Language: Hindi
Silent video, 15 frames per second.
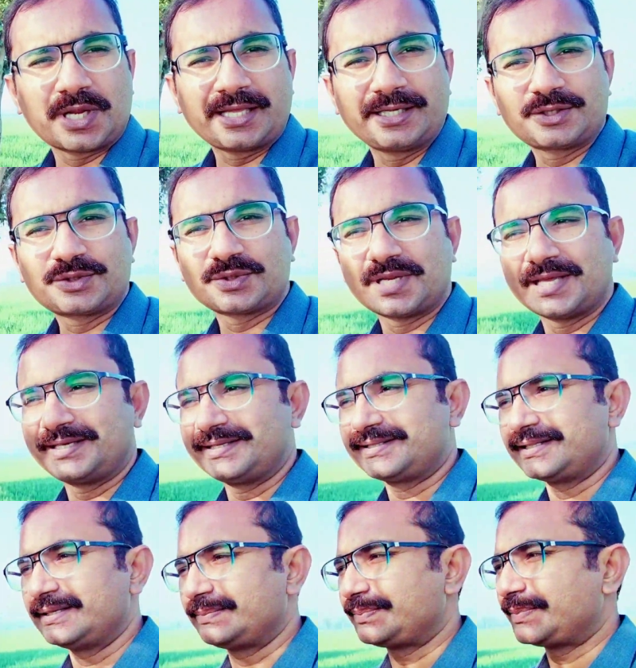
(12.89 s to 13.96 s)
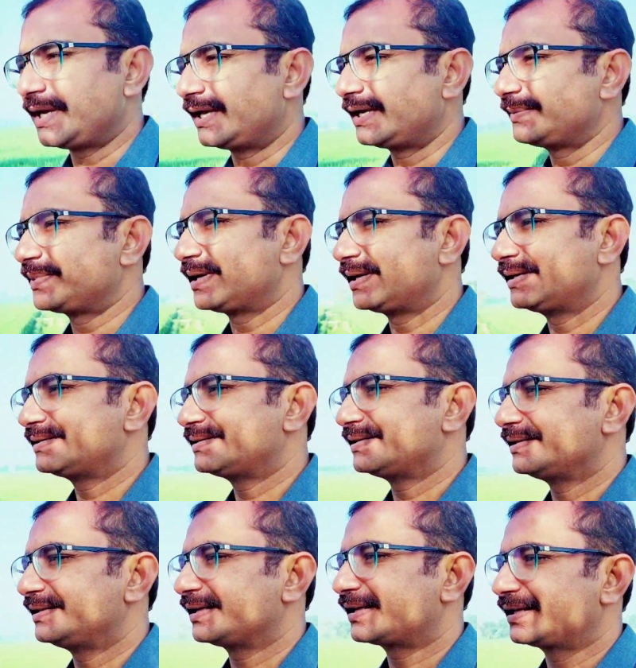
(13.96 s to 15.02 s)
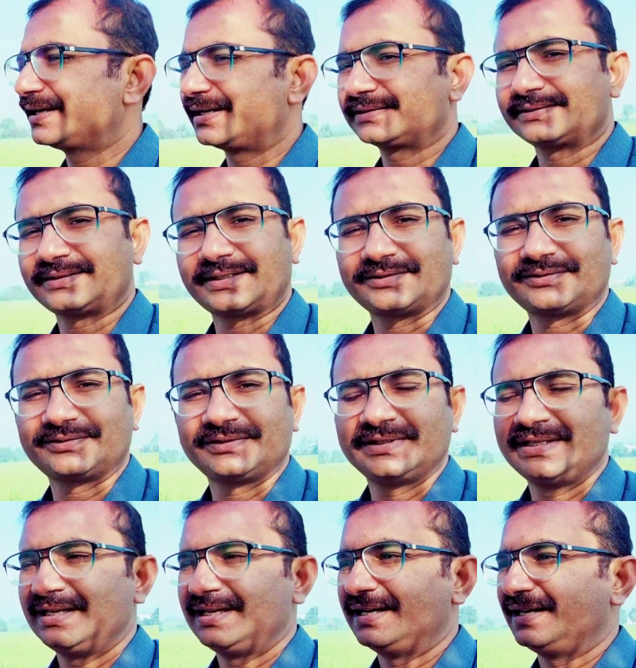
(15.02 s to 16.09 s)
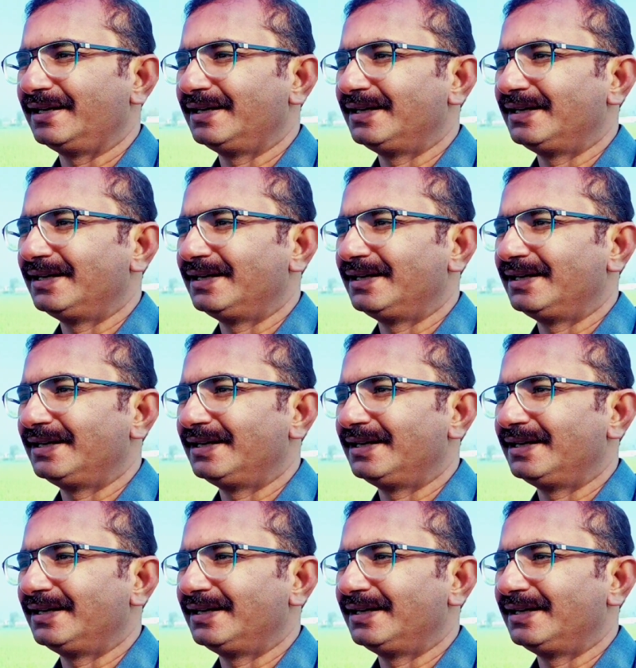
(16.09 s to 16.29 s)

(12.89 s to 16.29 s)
सुनहरी सुनहरी सी प्यारी प्यारी सी देखे हर तरफ